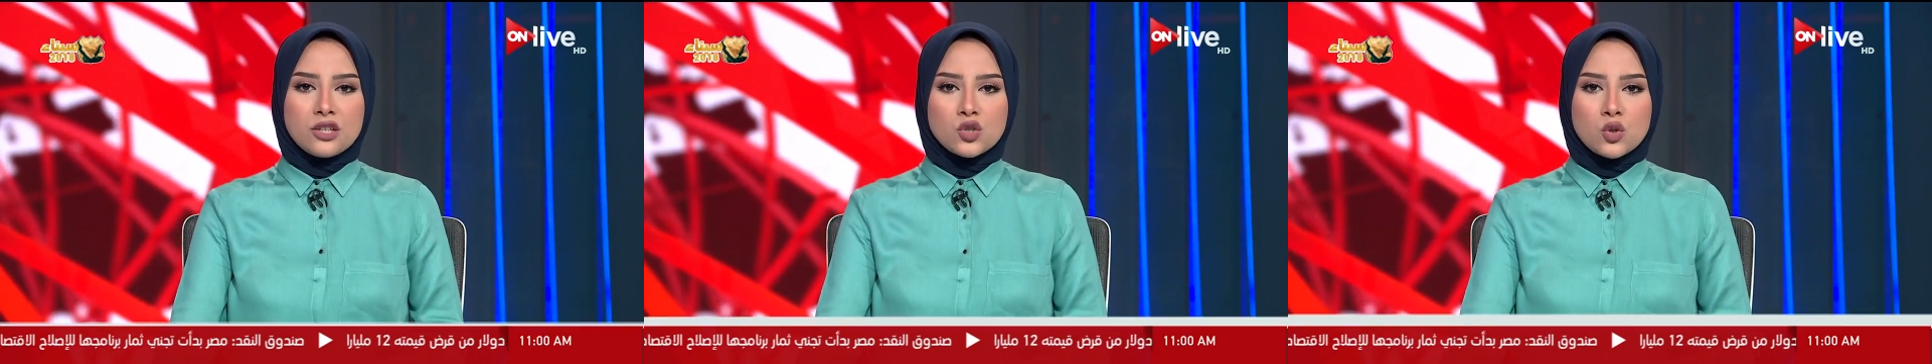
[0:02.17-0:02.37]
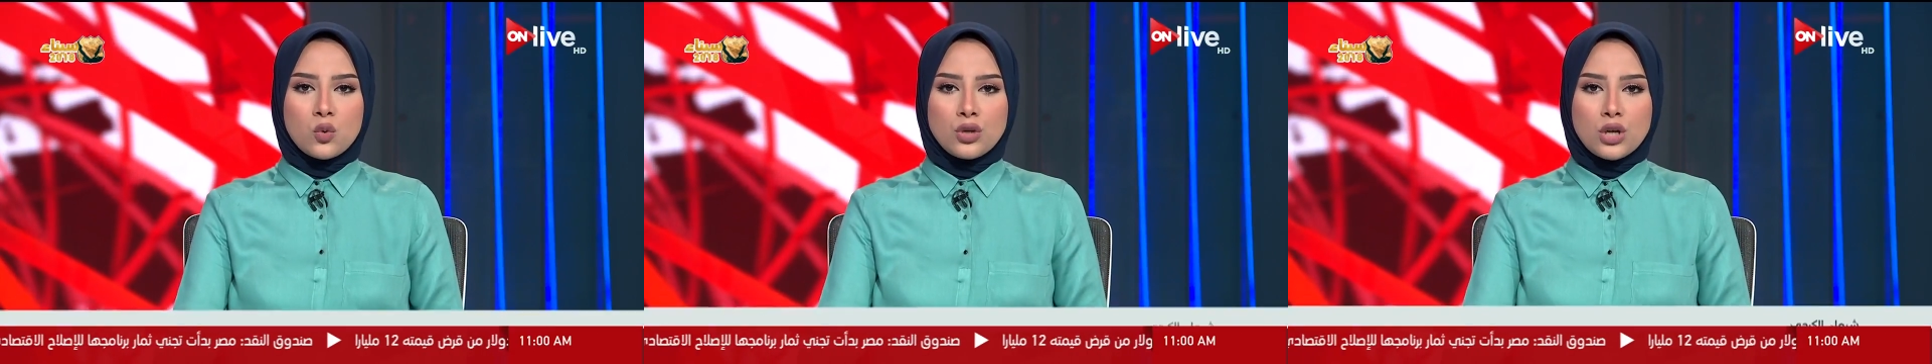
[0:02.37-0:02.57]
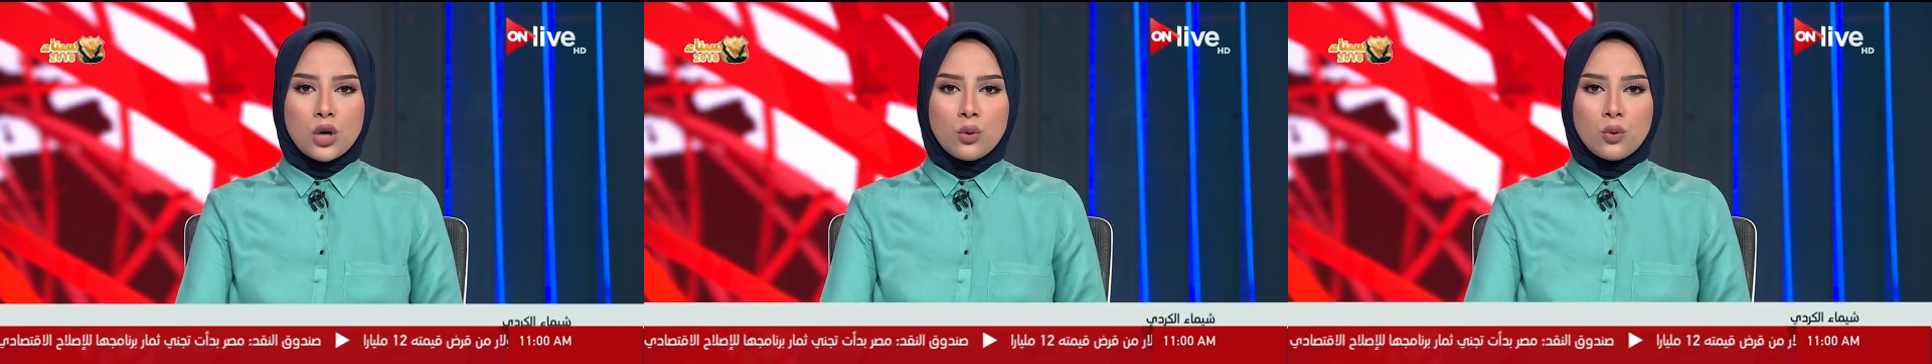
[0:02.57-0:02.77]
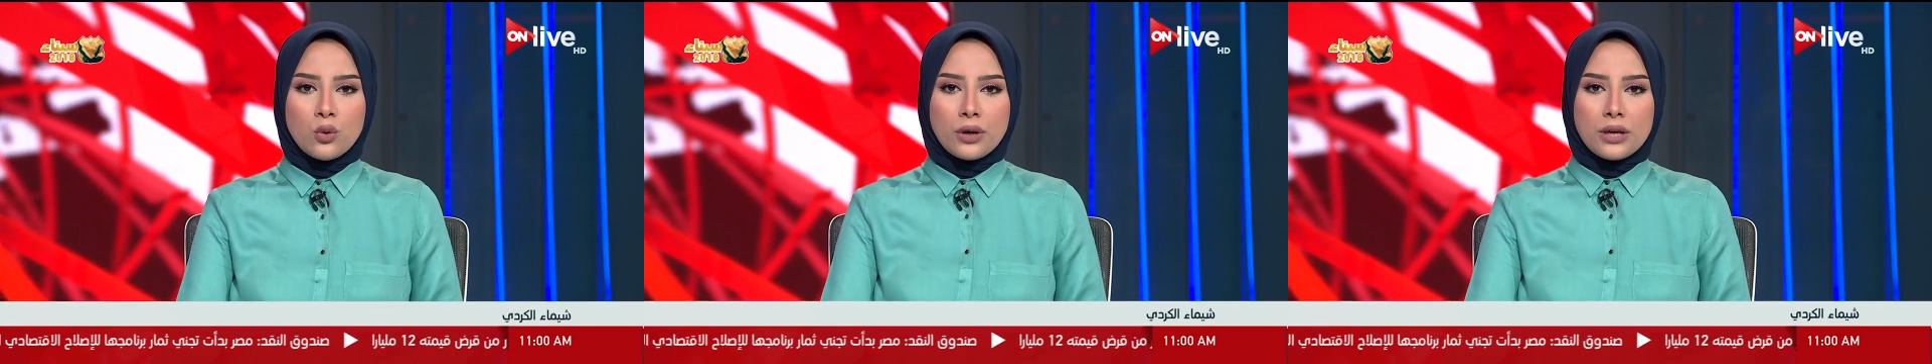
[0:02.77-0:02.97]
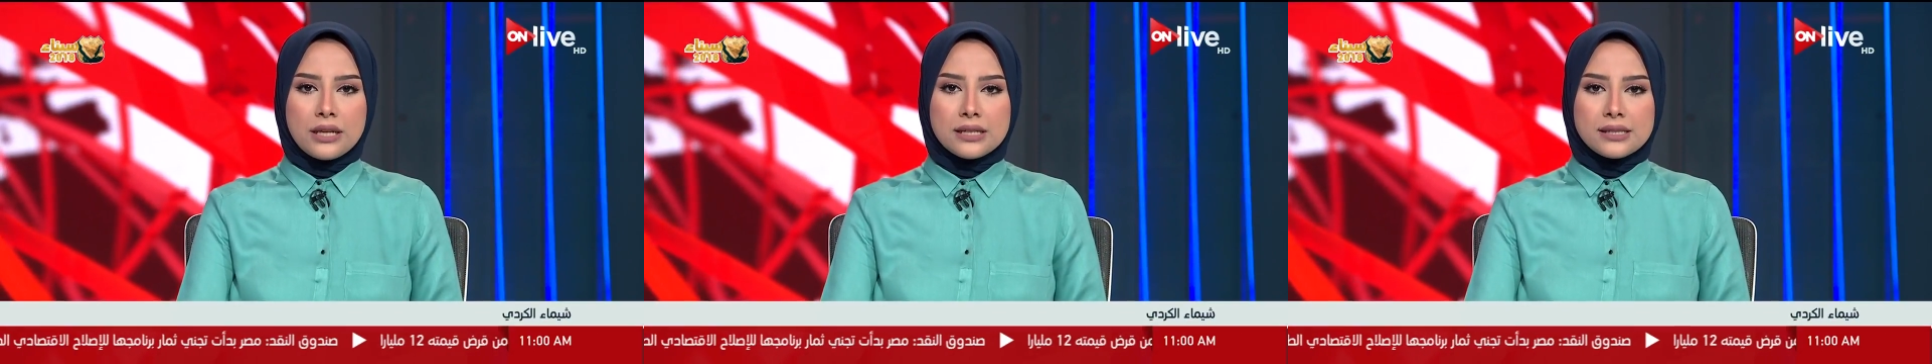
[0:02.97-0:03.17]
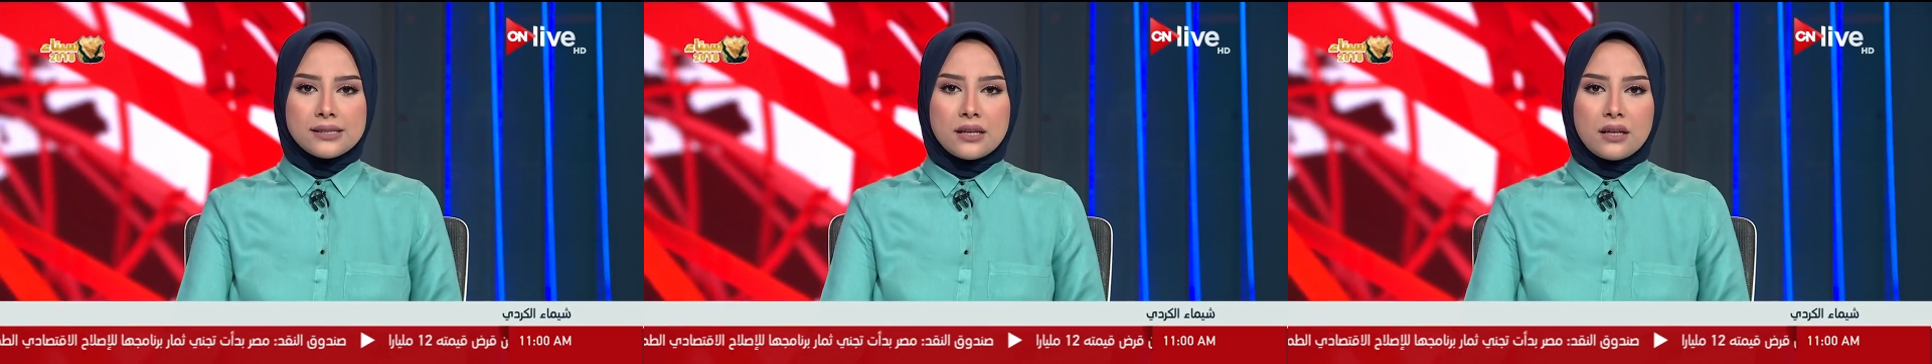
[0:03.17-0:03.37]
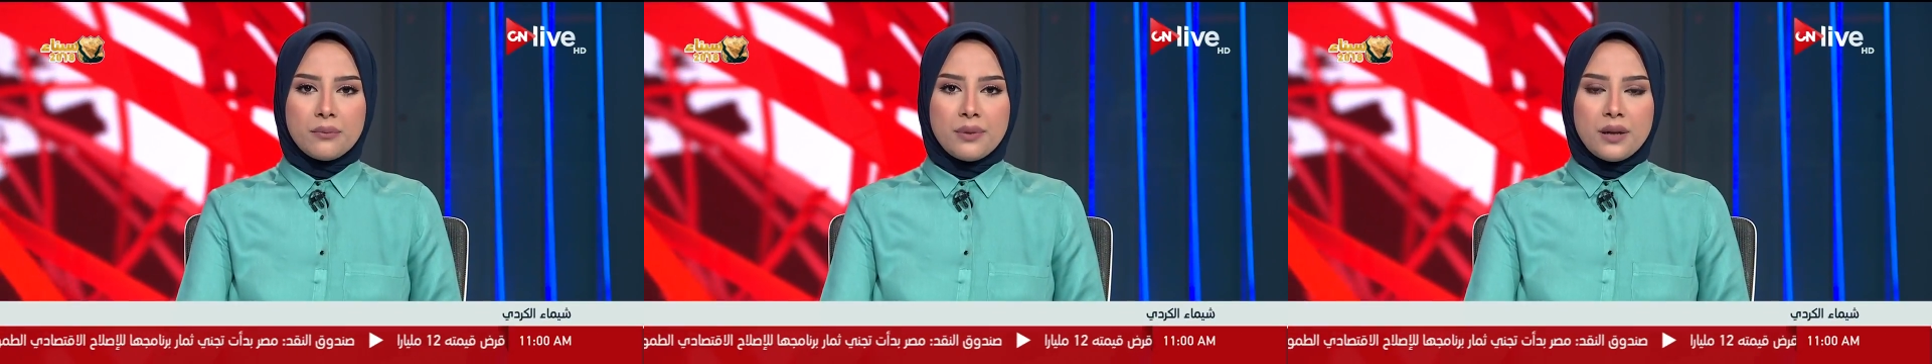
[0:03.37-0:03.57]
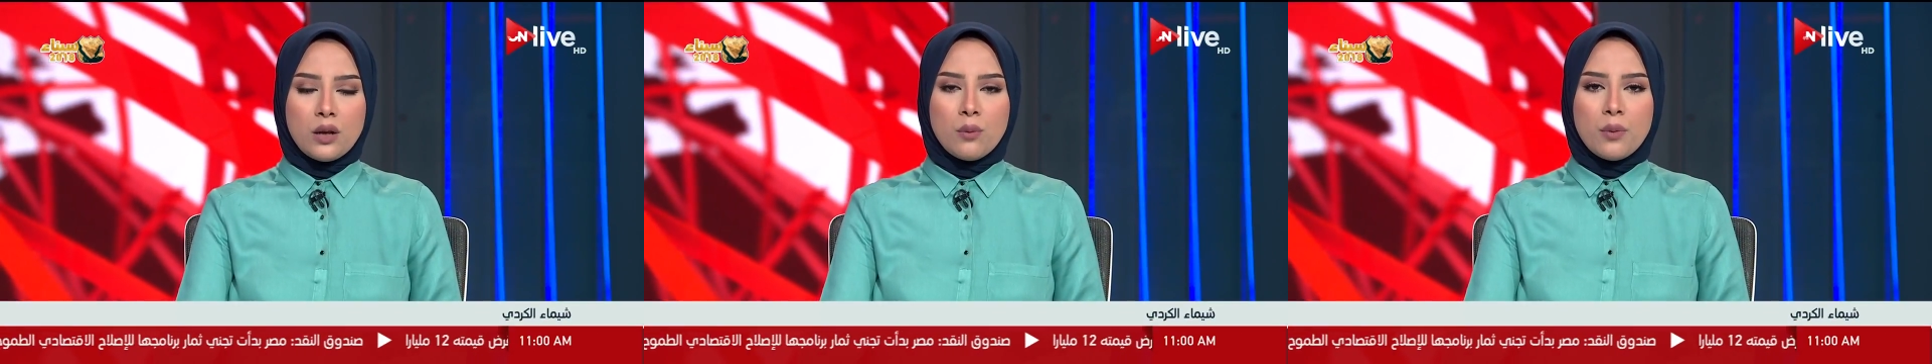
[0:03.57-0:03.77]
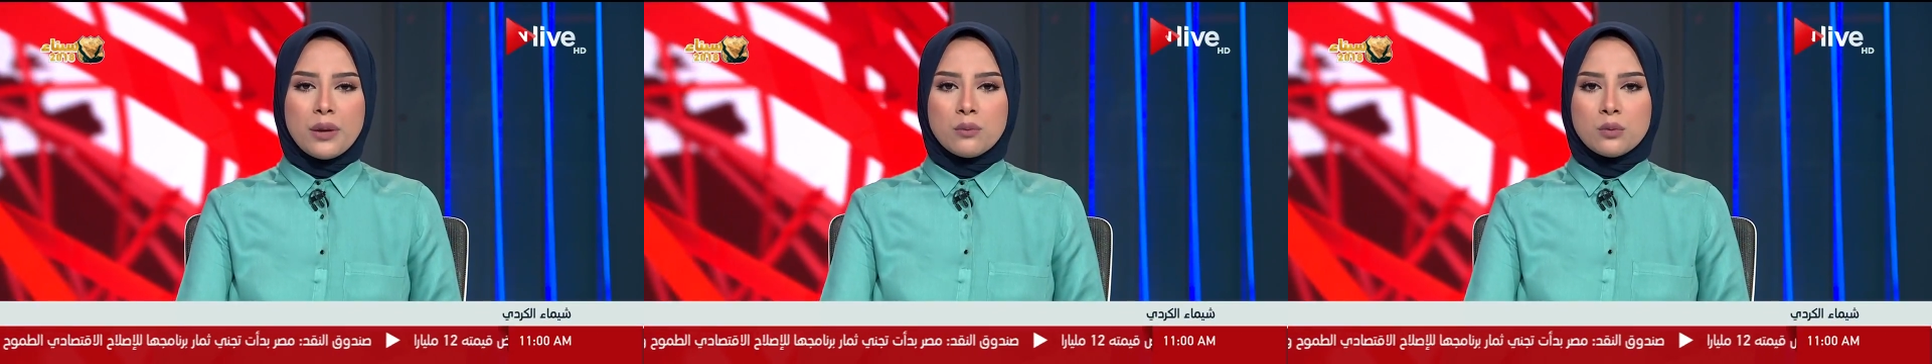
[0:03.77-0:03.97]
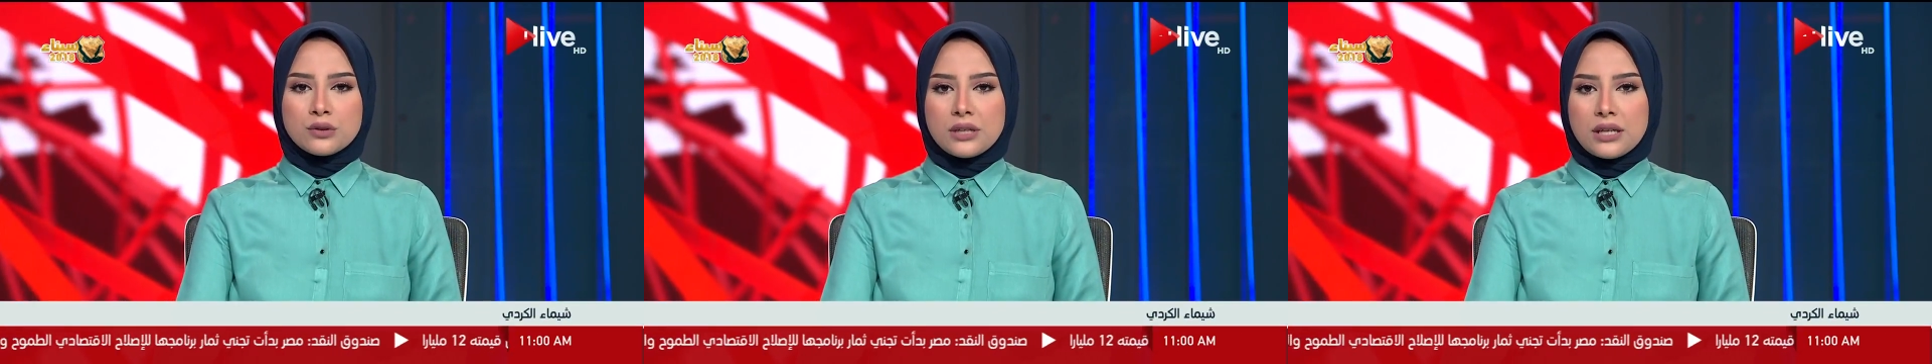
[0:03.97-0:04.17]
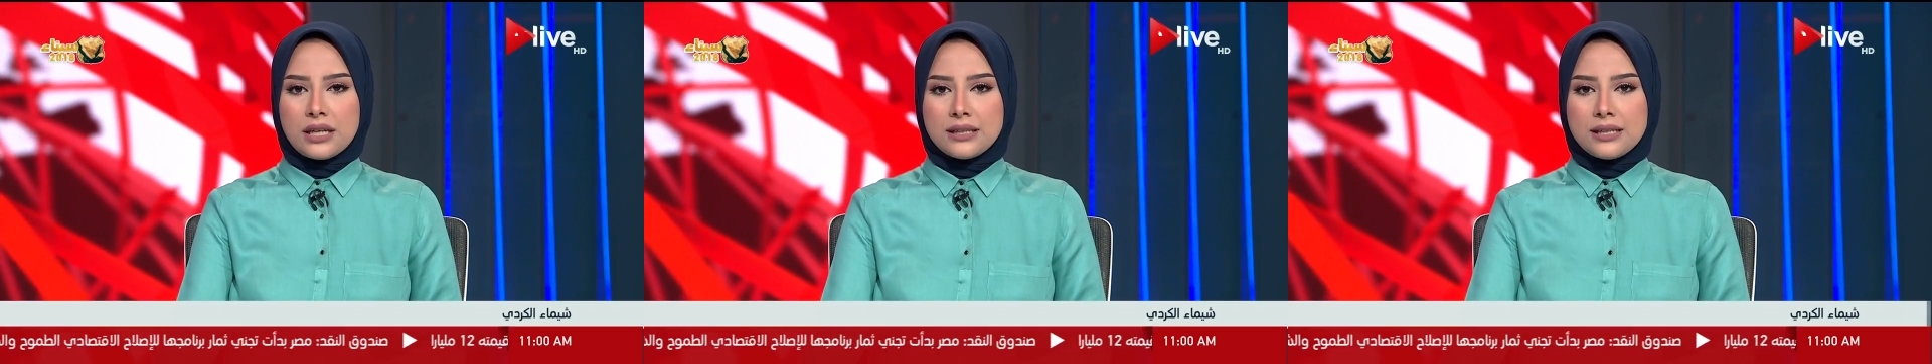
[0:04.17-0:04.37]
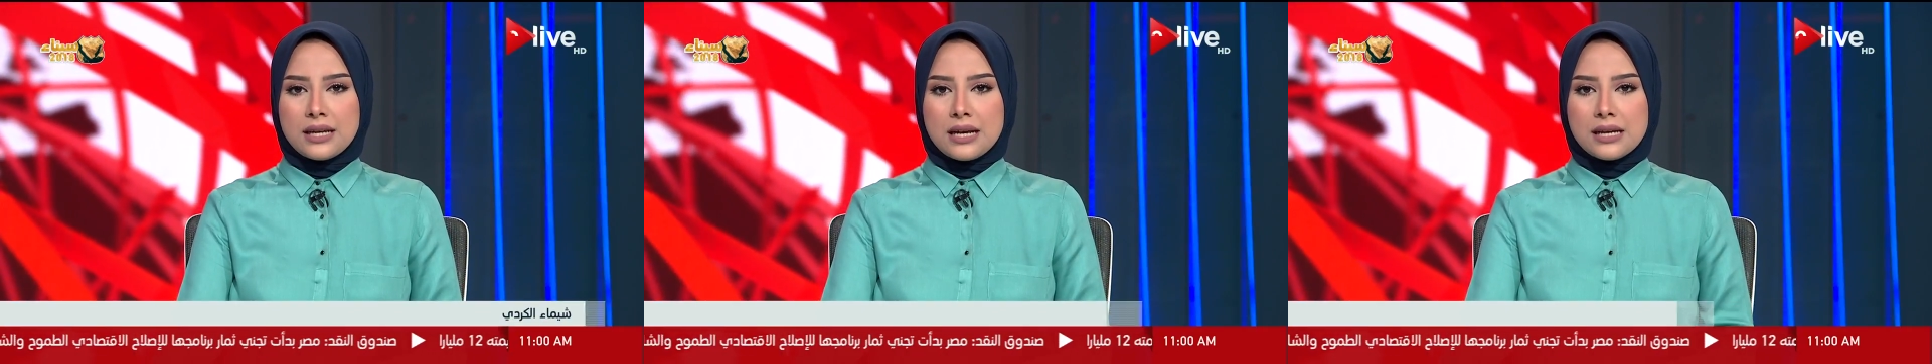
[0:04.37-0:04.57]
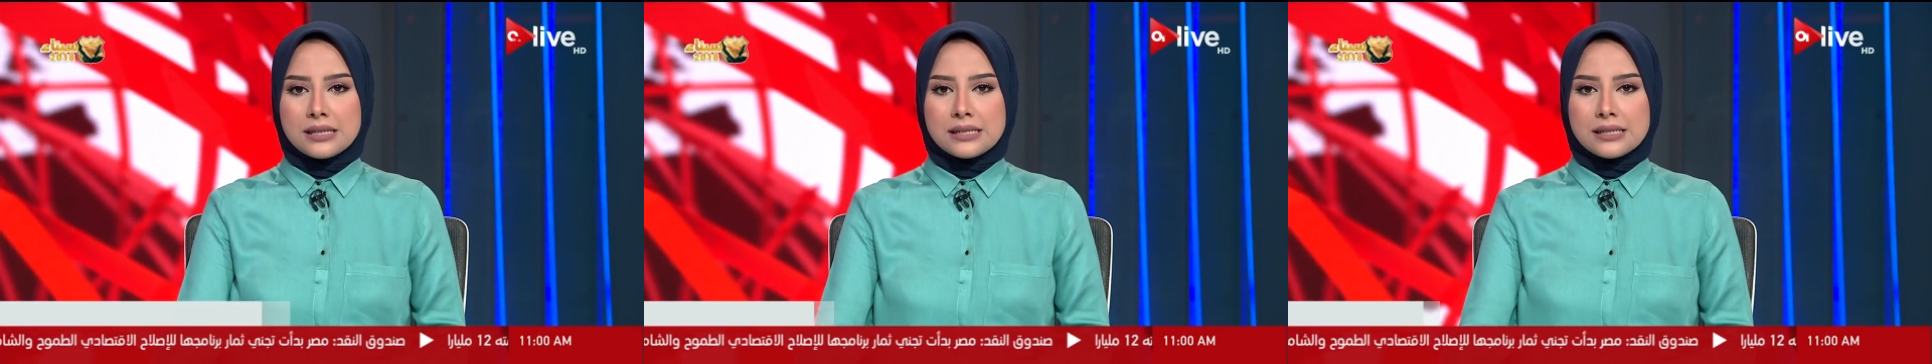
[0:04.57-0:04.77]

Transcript: لشؤون حقوق الإنسان بالأمم المتحدة